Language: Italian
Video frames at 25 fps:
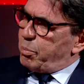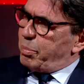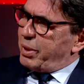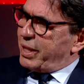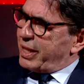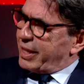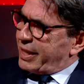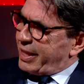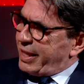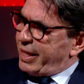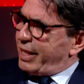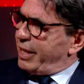
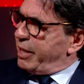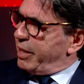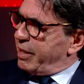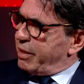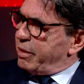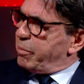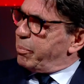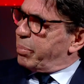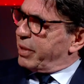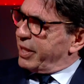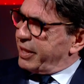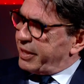perché le
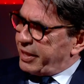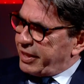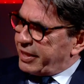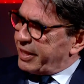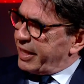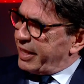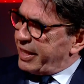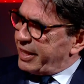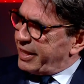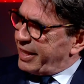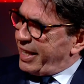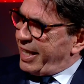imprese
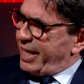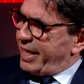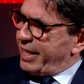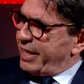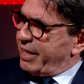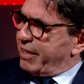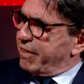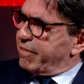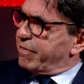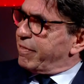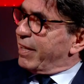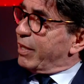
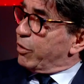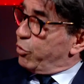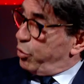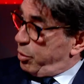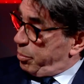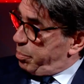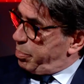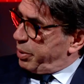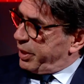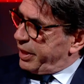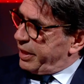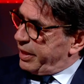sanitarie fanno
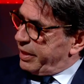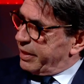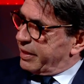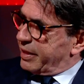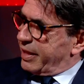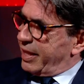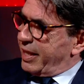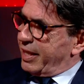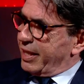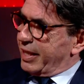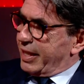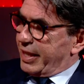
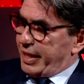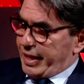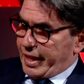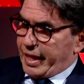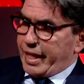impresa,